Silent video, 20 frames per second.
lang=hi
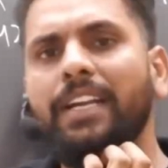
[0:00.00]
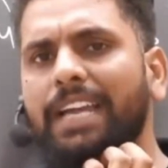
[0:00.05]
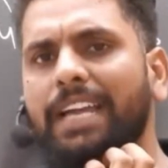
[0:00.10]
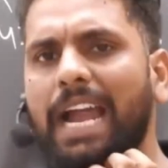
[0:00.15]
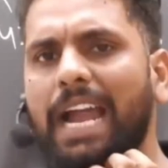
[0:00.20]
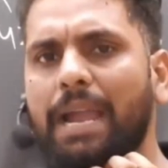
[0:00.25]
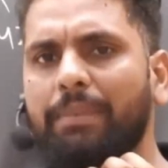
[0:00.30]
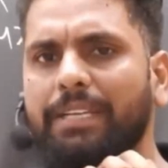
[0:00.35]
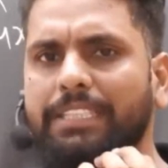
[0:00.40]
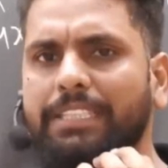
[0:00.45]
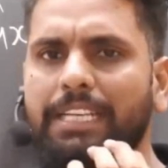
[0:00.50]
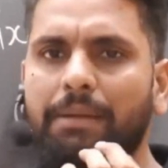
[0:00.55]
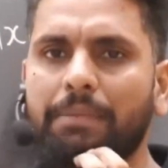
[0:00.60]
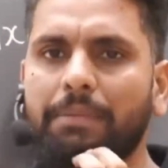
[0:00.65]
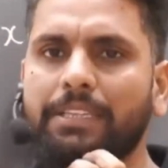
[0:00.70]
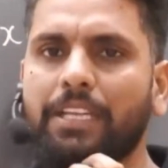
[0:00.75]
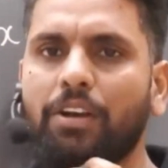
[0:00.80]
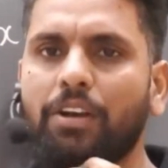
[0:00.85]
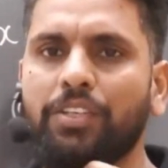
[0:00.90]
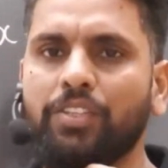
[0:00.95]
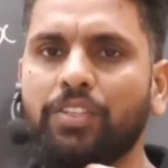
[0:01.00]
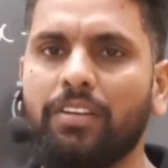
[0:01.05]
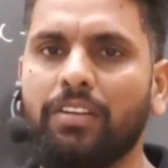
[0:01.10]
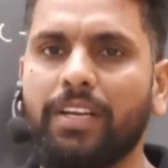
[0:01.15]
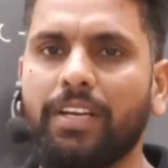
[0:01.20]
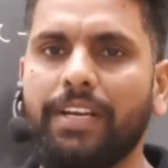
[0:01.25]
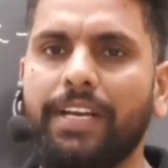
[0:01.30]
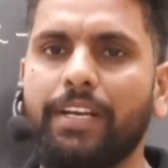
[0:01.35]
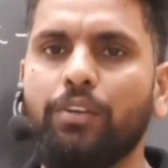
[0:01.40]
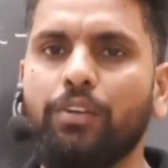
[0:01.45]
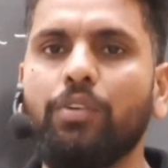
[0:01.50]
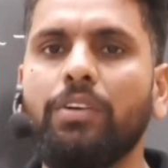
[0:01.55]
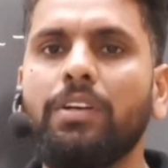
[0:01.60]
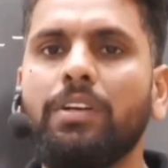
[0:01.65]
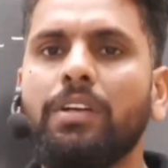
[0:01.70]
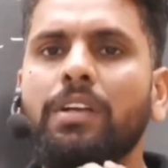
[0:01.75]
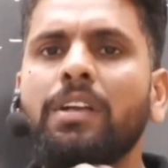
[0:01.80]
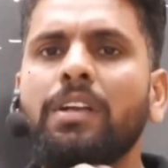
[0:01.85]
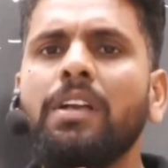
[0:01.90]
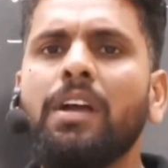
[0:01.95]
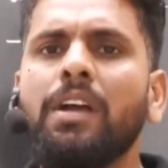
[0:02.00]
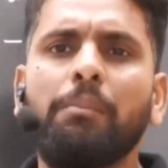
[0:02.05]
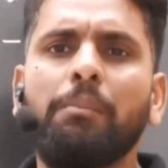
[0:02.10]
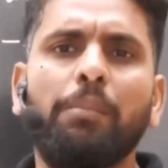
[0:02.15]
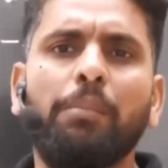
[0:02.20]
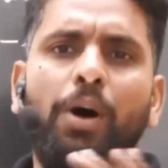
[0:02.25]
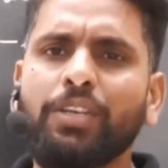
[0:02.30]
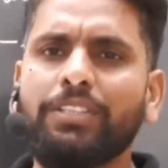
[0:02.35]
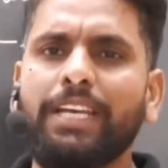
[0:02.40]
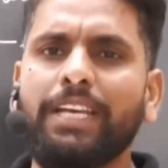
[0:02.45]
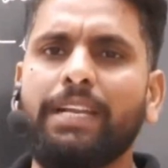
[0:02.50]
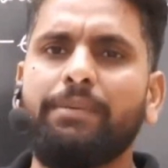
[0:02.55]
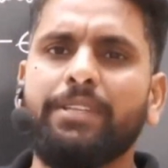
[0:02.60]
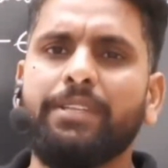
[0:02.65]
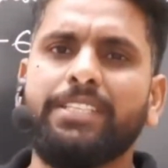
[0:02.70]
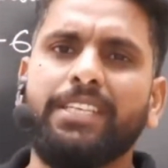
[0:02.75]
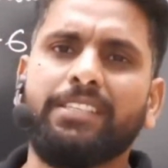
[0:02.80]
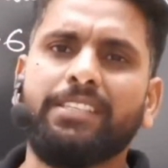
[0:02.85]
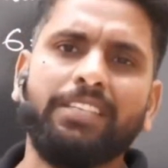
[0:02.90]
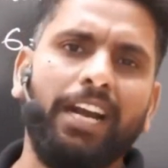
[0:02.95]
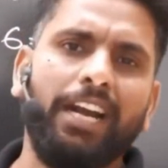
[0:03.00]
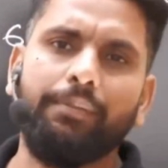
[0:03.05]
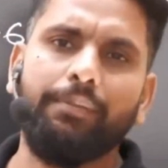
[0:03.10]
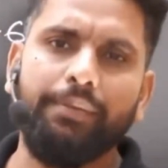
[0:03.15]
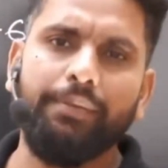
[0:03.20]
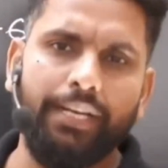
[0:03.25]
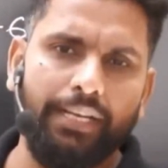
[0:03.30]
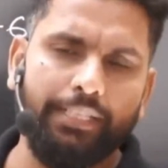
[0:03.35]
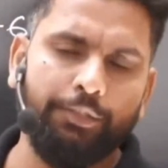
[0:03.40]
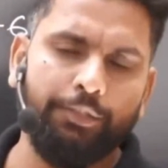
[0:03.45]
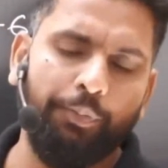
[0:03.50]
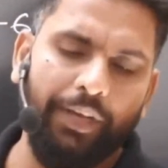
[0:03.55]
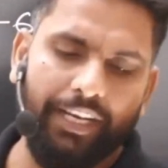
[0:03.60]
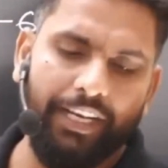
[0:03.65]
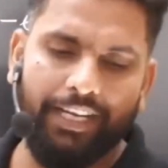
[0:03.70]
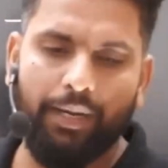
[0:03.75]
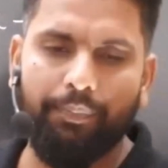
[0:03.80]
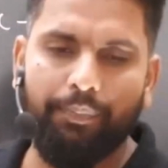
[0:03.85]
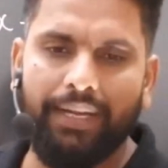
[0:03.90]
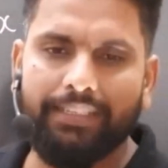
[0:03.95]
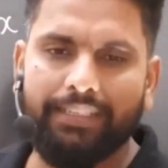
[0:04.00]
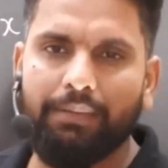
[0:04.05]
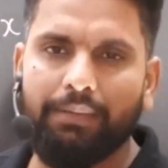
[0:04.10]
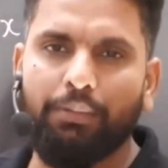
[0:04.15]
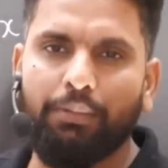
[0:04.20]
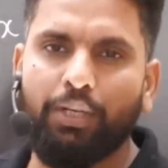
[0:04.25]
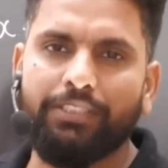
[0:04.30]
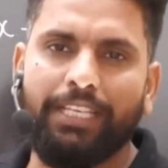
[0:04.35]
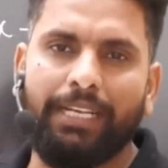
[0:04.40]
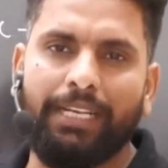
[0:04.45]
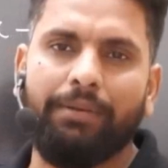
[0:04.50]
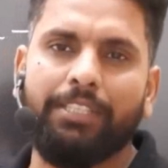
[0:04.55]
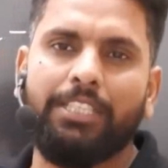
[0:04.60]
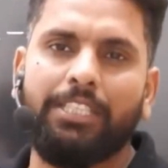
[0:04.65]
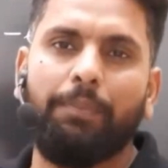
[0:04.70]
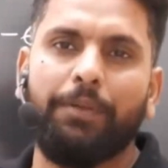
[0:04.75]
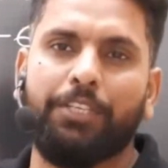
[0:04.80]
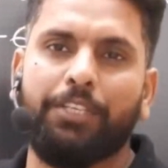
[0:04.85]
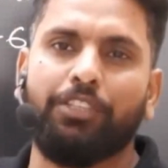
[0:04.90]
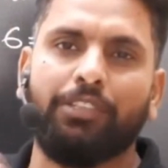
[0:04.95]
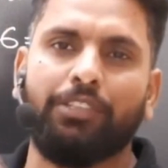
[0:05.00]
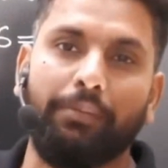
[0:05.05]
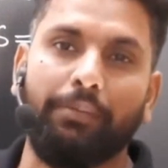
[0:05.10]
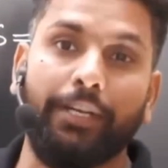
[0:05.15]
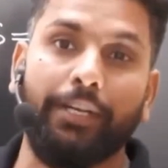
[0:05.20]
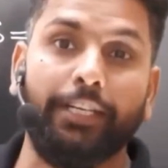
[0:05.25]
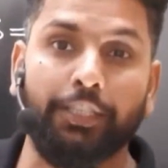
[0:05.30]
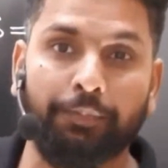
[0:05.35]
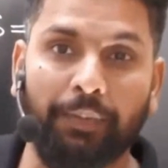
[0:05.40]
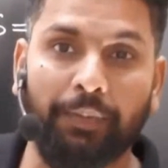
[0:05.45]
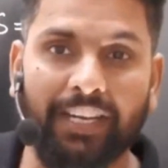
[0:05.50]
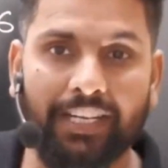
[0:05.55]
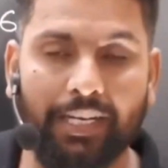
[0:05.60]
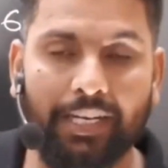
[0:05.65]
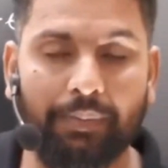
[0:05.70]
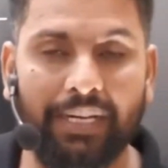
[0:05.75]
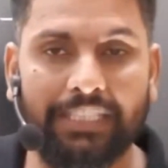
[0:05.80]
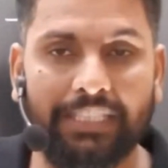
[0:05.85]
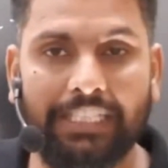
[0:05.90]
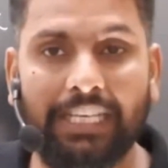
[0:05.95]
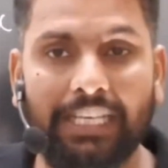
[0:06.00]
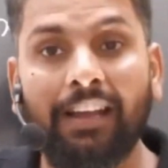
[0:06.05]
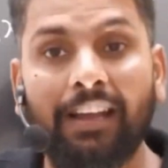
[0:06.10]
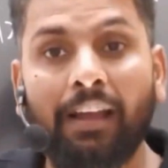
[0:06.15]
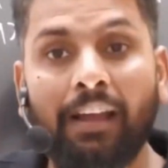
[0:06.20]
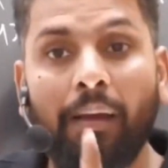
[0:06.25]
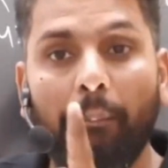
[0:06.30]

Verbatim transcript: टाइम कितना मिलता है सॉल्व करने को बहुत सारे बच्चे साठ मिनट स्पेयर कर पाते हैं बहुत सारे बच्चे पचहत्तर मिनट स्पेयर कर पाते हैं